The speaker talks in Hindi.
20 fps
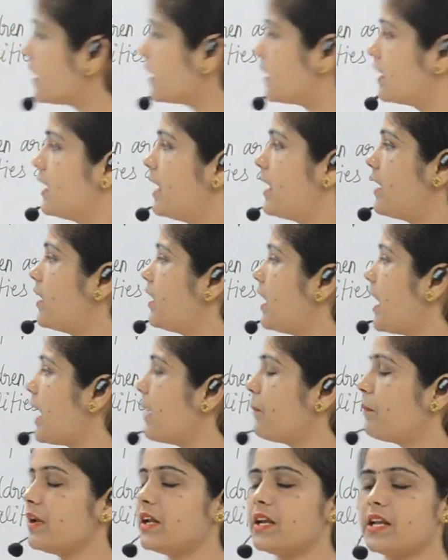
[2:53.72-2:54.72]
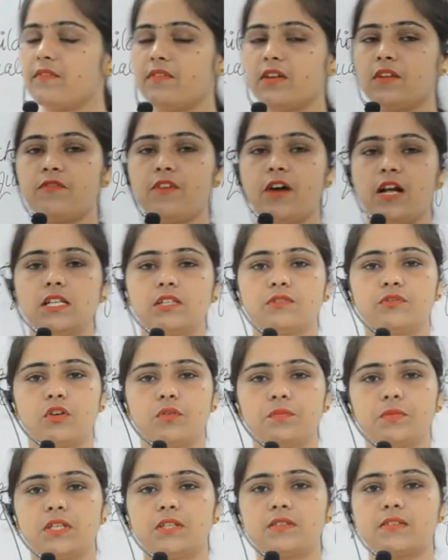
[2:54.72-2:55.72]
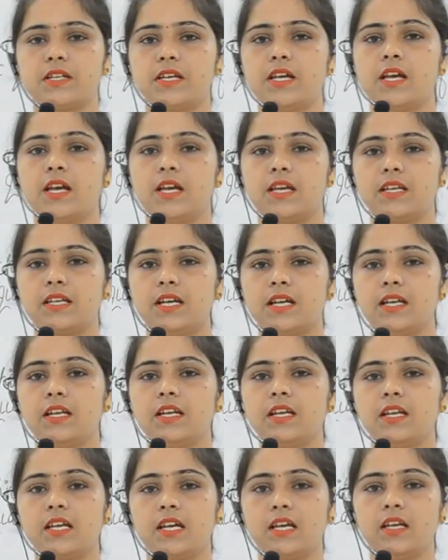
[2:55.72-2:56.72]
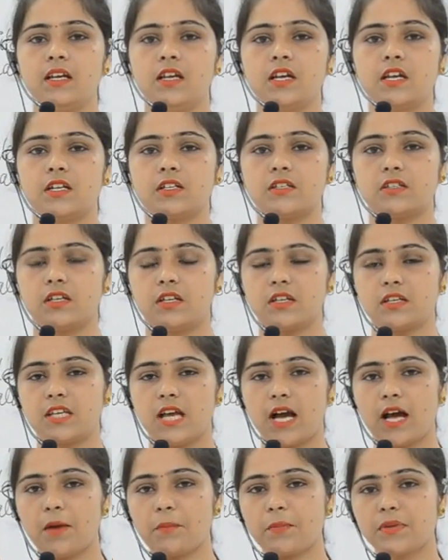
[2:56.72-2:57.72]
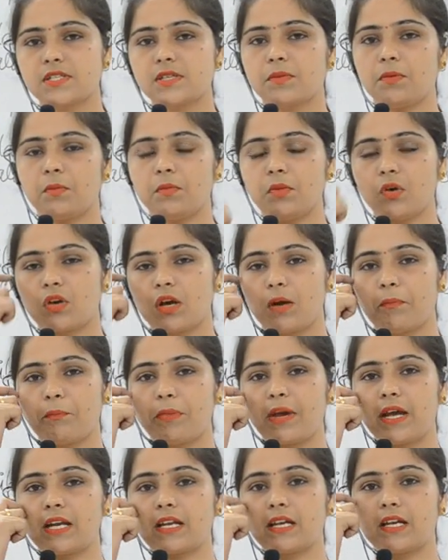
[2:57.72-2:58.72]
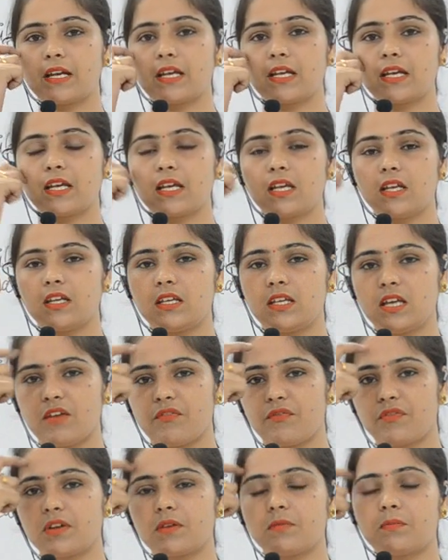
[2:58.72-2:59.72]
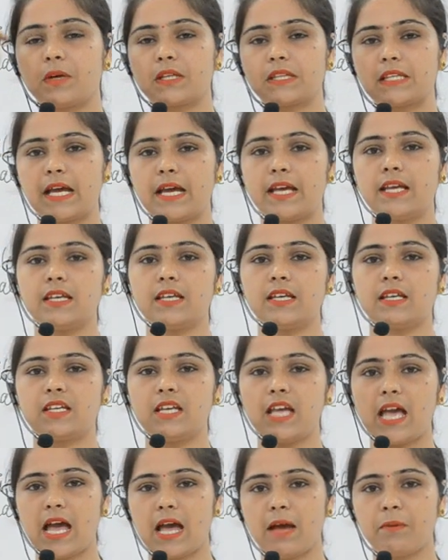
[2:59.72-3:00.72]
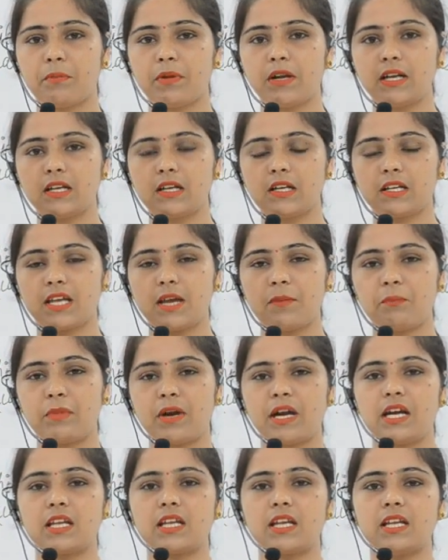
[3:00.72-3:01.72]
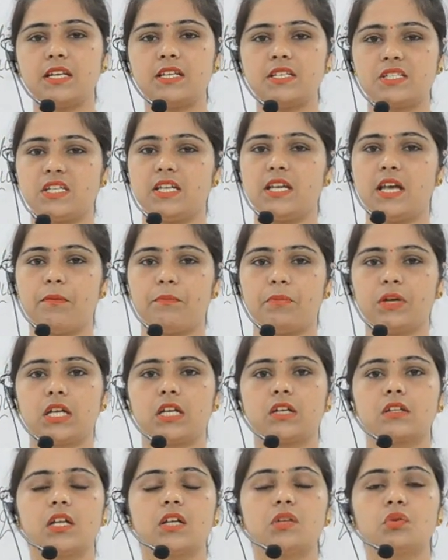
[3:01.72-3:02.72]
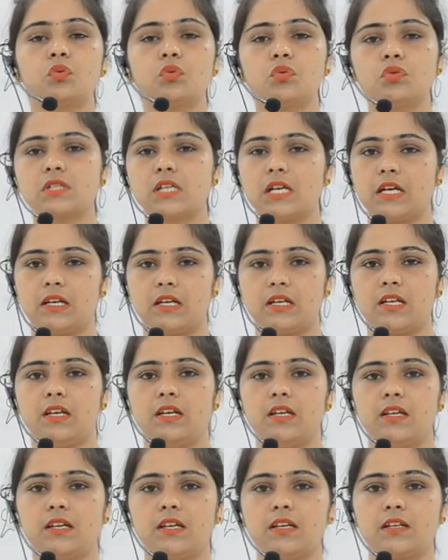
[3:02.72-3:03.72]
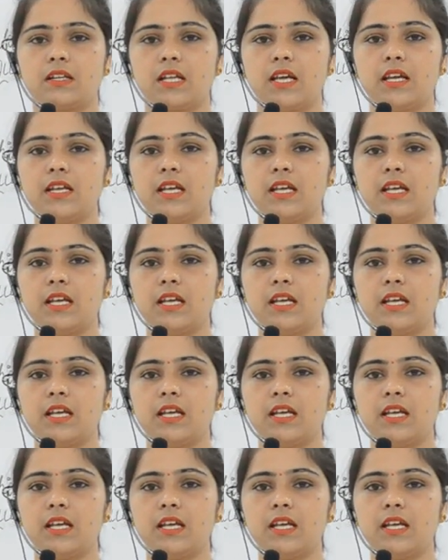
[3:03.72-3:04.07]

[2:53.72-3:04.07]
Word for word: द एप्पल नेवर फॉल्स फ्रॉम द ट्री यानी कि यहाँ पे जब हम लोग कंपेयर करेंगे या फिर बताएंगे कि एप्पल के पेड़ के नीचे ही एप्पल गिरता है दूर जा कर के नहीं गिरता है